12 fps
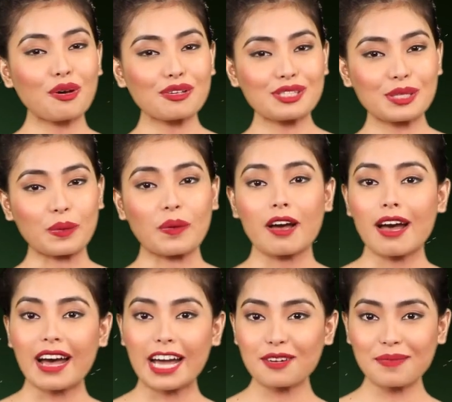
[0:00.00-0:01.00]
दोस्तों
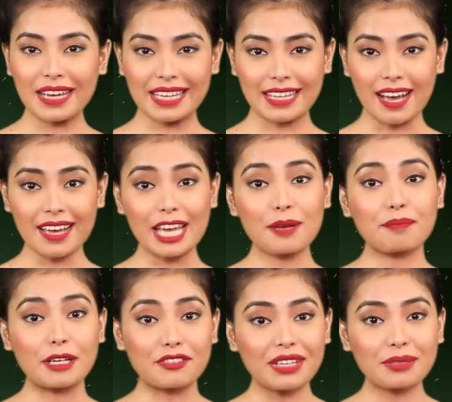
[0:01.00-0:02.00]
हर महिला एक
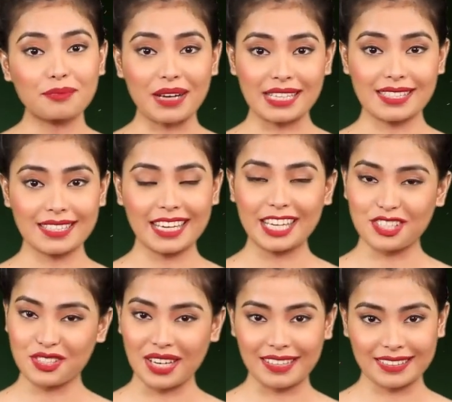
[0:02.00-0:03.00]
परफेक्ट ब्रेस्ट की
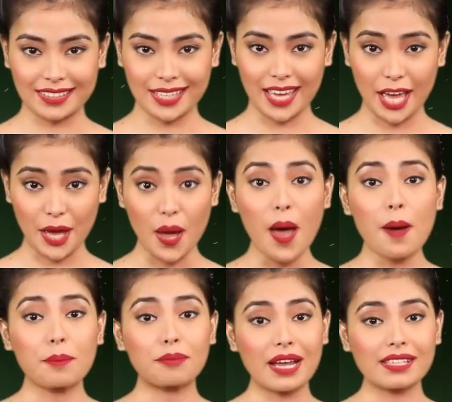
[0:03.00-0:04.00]
इच्छा रखती है
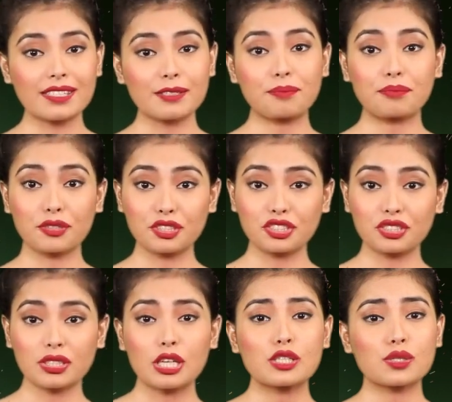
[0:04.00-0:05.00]
ब्रेस्ट
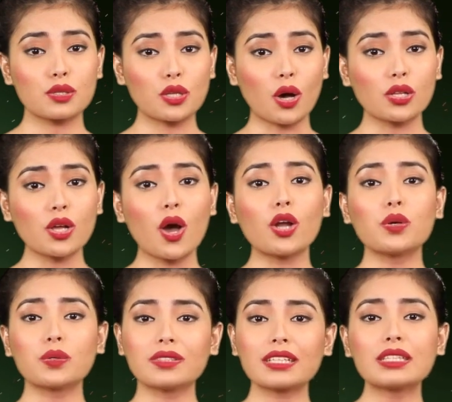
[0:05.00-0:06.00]
पृष्ठ सुडौल और
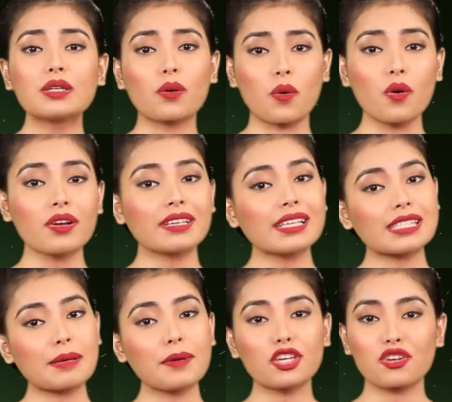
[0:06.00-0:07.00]
उन्नत हो ये
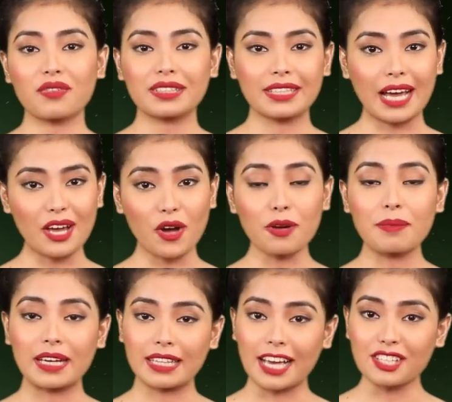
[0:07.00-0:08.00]
सभी युवतियाएं और
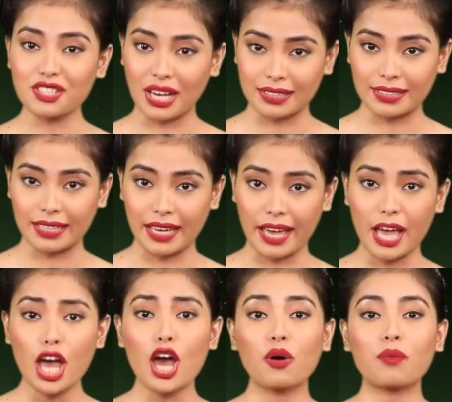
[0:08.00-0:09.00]
महिलाएं चाहती है
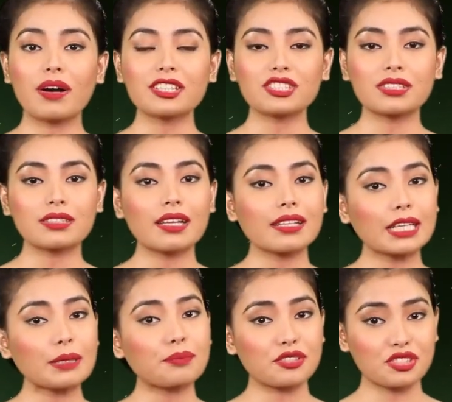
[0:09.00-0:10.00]
वक्षस्थल
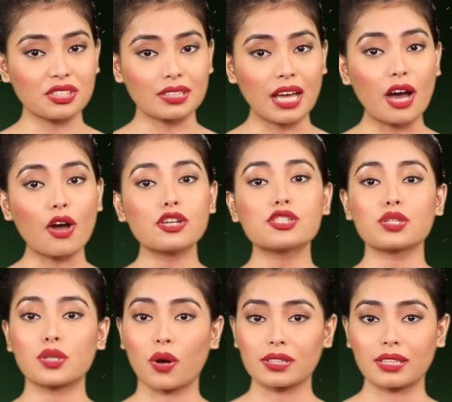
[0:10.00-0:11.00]
की पृष्ठता और
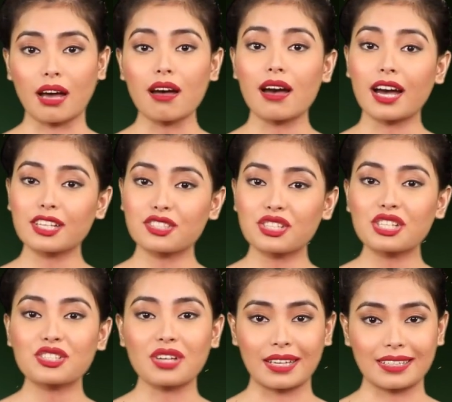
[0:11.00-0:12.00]
सुदौलता
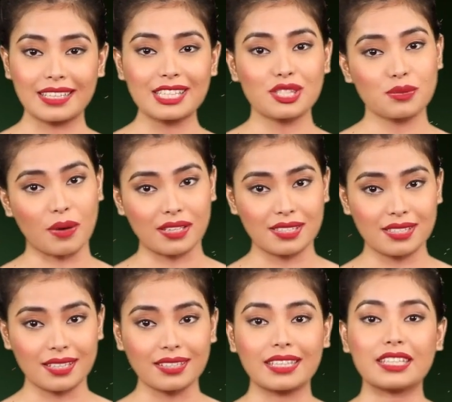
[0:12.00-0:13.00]
अच्छे शारीरिक
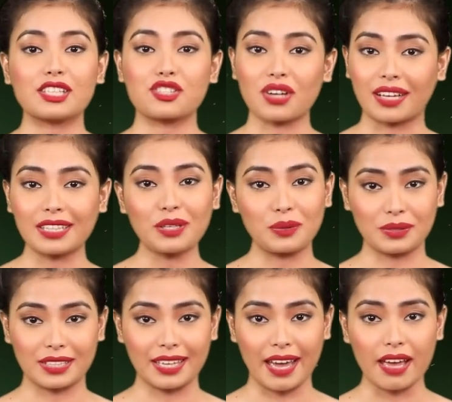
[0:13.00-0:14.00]
स्वास्थ्य की निशानी
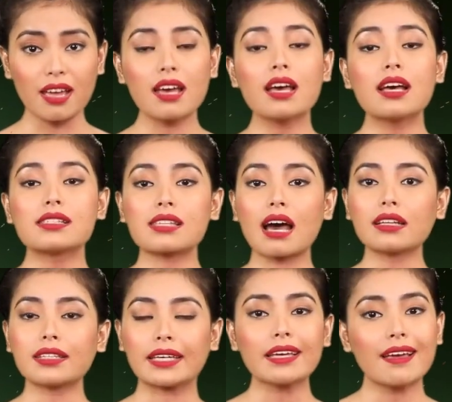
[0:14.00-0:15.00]
होती है
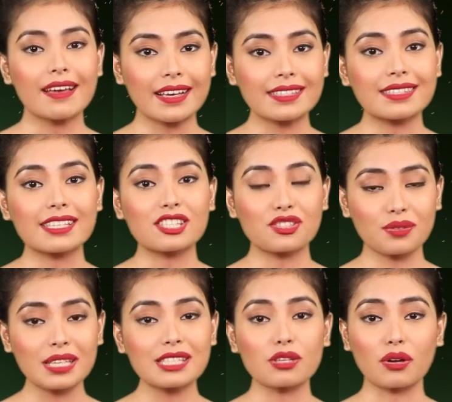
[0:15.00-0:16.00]
साथ ही इससे
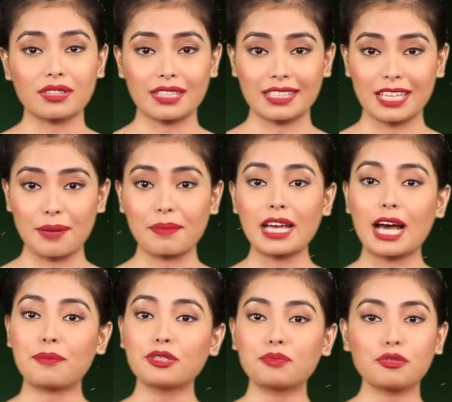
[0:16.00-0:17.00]
स्त्री सौंदर्य में
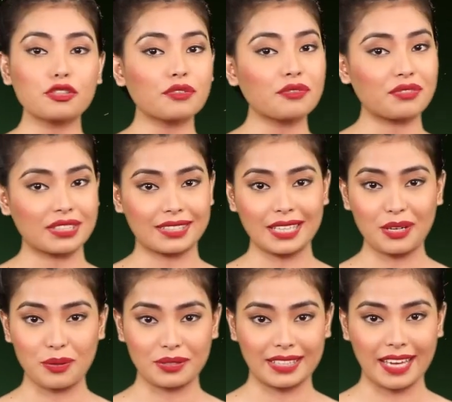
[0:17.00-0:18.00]
अभूतपूर्व वृद्धि
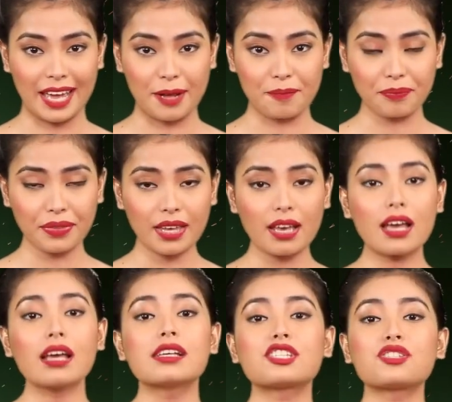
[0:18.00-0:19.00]
होती है
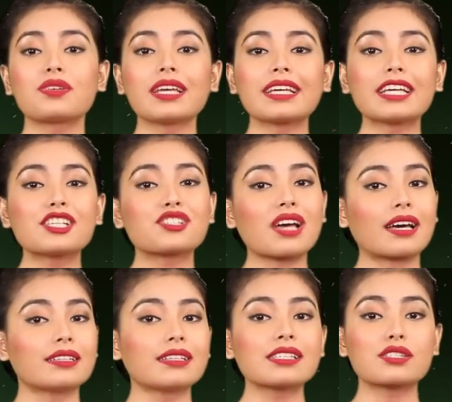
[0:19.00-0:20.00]
स्त्री की
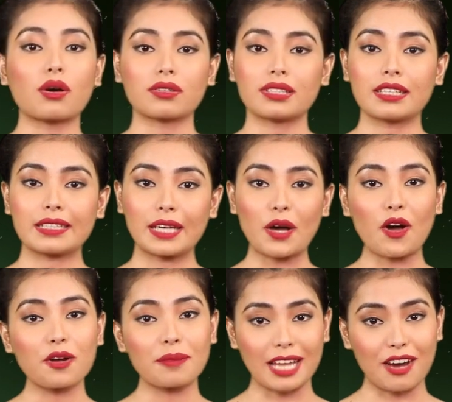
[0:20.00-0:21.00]
शारीरिक सौंदर्य
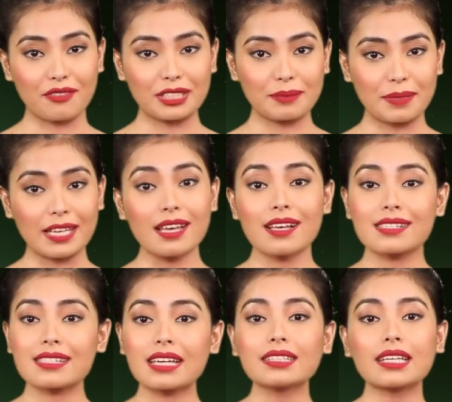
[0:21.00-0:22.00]
और बनावट में
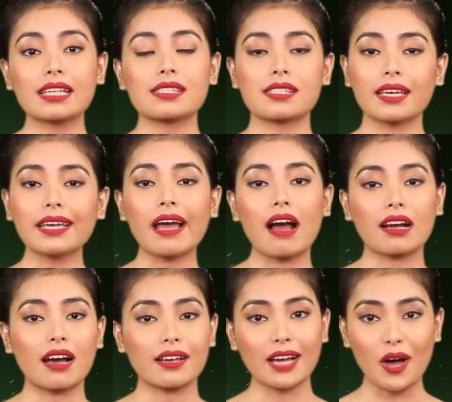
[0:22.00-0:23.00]
स्तन के सही
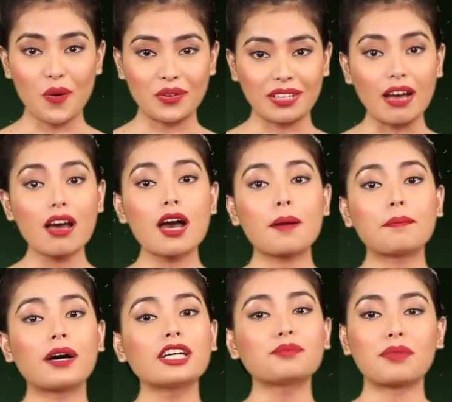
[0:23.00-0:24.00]
आकार का होना
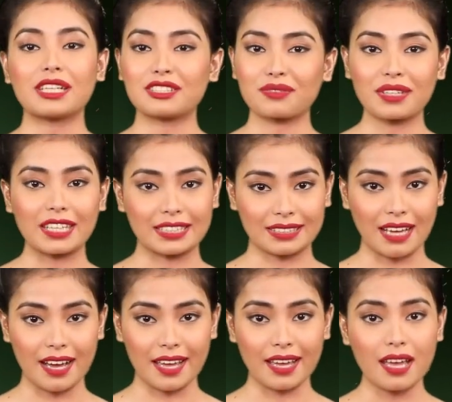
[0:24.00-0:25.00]
बहुत महत्व
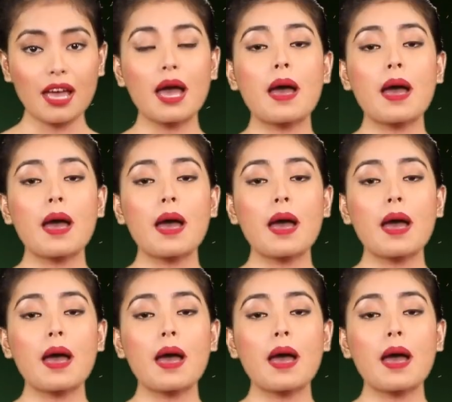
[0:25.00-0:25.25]
रखता है